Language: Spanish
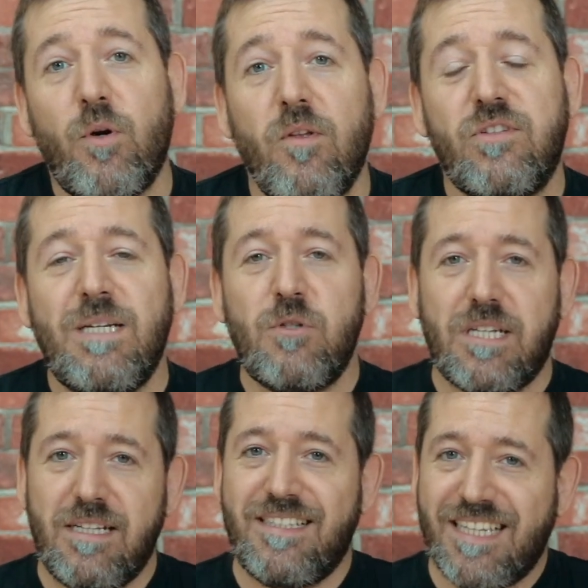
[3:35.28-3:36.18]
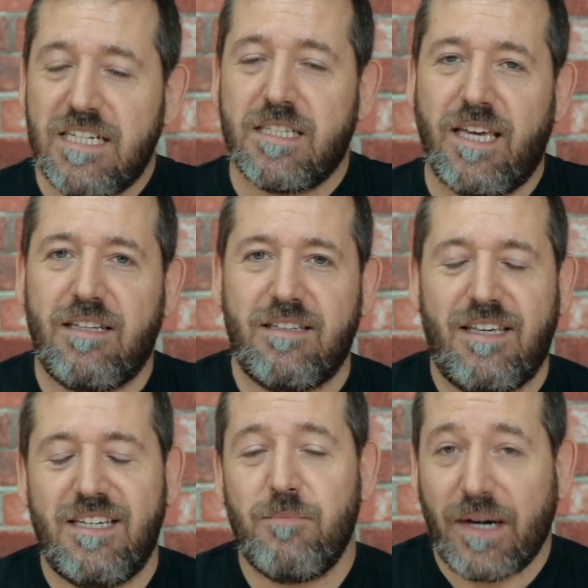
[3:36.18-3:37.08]
tenemos el Gate,
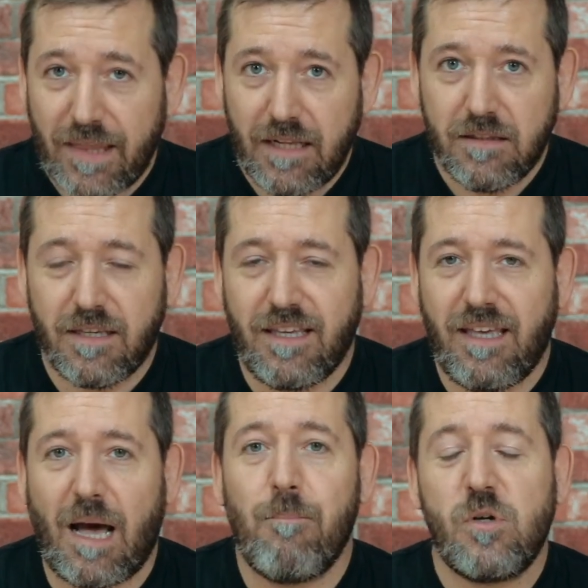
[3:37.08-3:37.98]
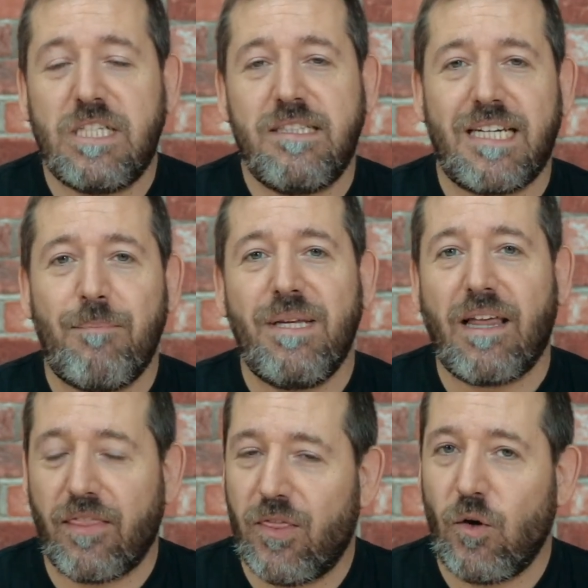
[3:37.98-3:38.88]
Es verdad, eh, Unboxing Therapy
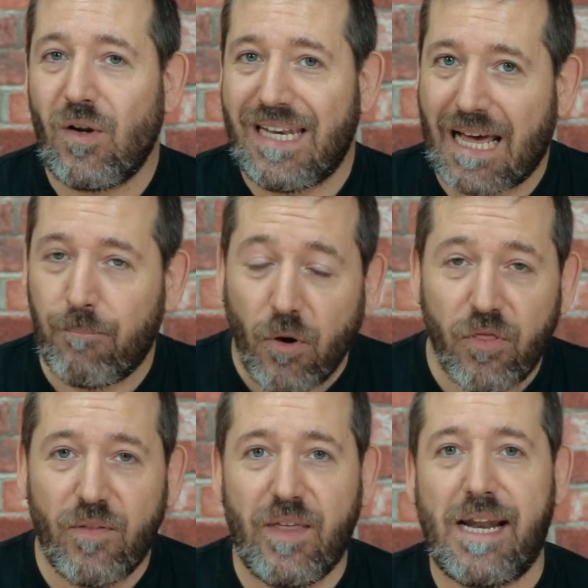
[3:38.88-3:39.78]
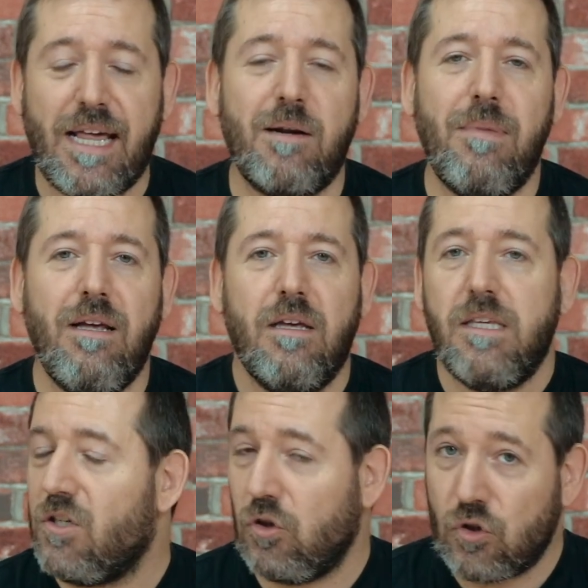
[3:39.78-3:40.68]
lanzó la voz de alarma y
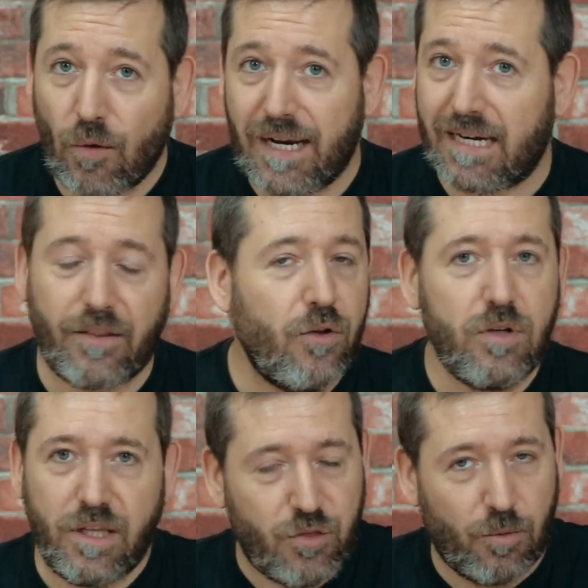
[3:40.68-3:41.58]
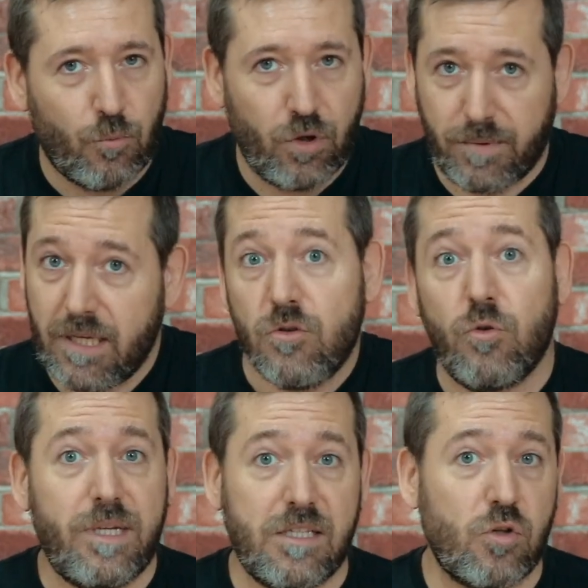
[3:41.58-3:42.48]
con toda la razón hizo muy bien. Yo
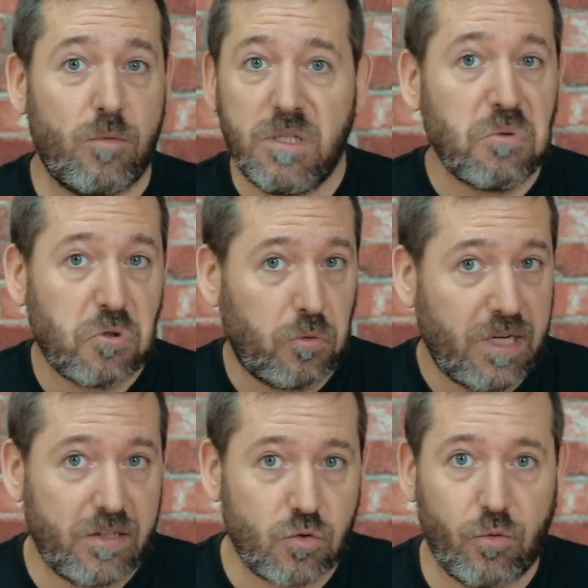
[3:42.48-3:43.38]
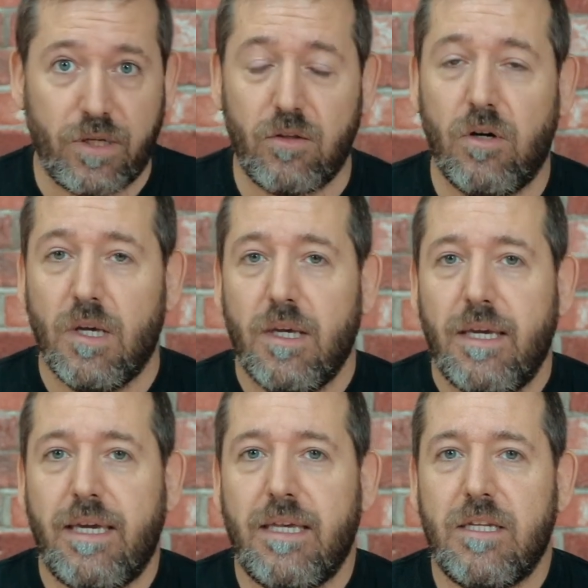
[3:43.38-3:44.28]
hubiera hecho lo mismo si lo hubiera descubrido
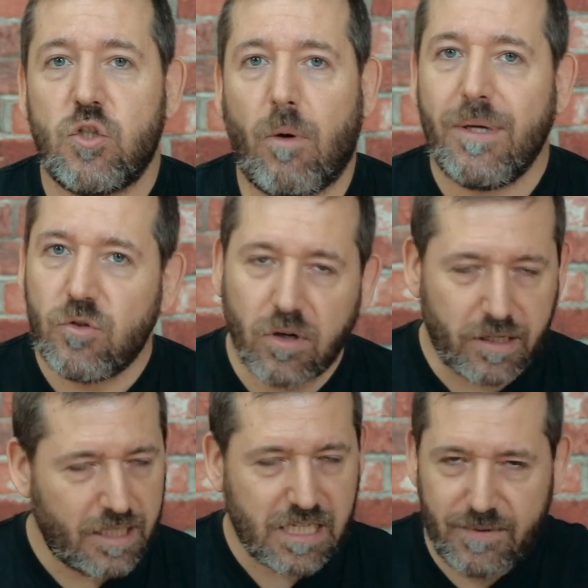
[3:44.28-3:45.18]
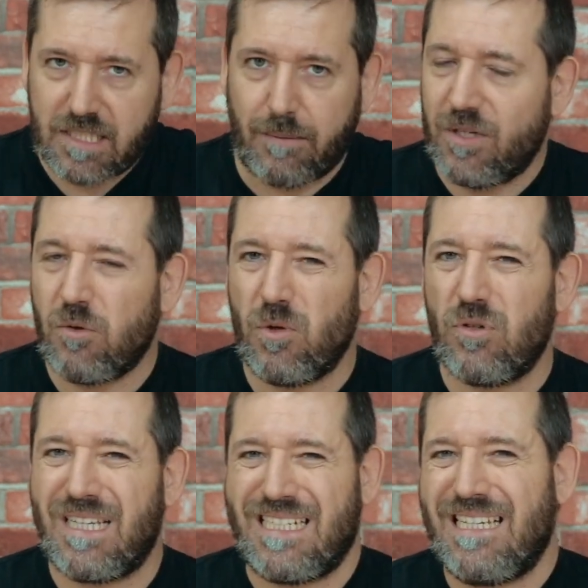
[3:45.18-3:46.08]
en su momento, aunque ya sabéis que a mí no me gusta
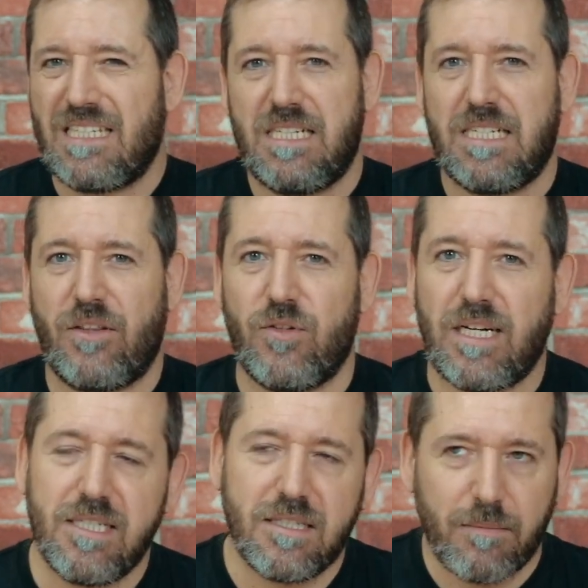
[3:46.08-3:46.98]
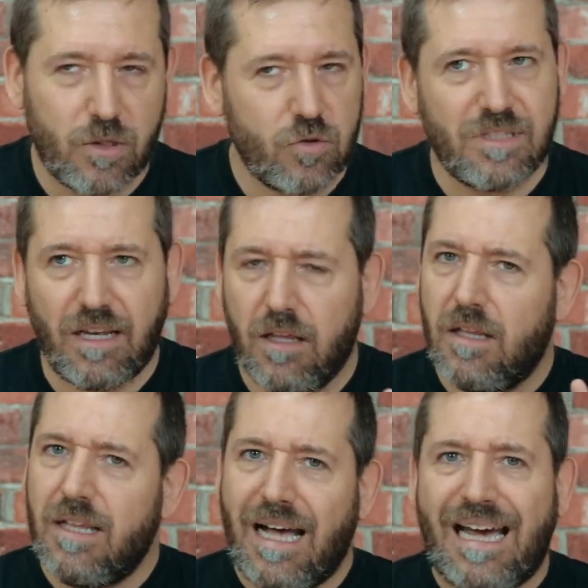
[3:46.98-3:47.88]
ser sensacionalista y me gusta
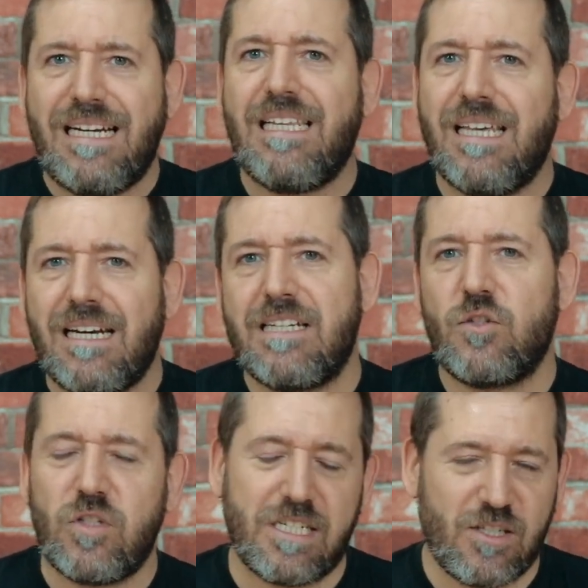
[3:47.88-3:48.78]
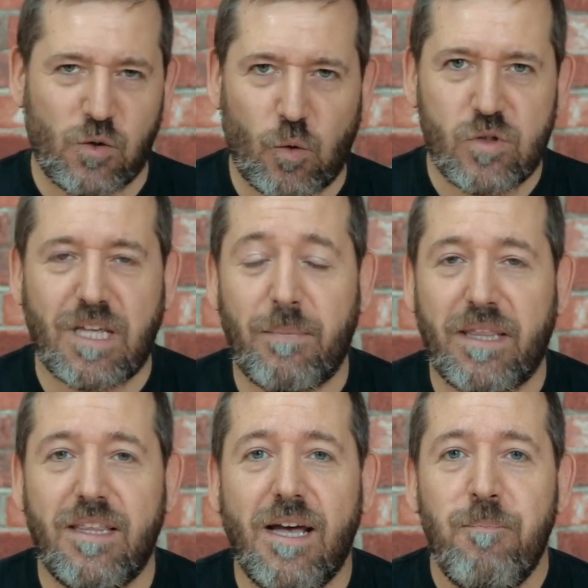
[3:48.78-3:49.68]
analizar las cosas en su justa
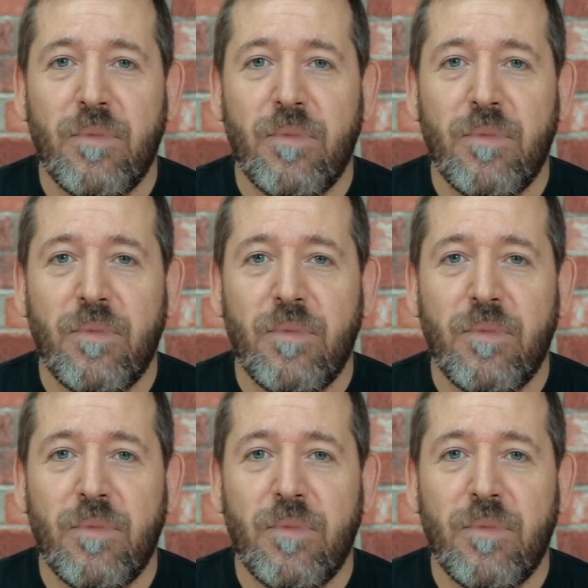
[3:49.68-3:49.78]
medida.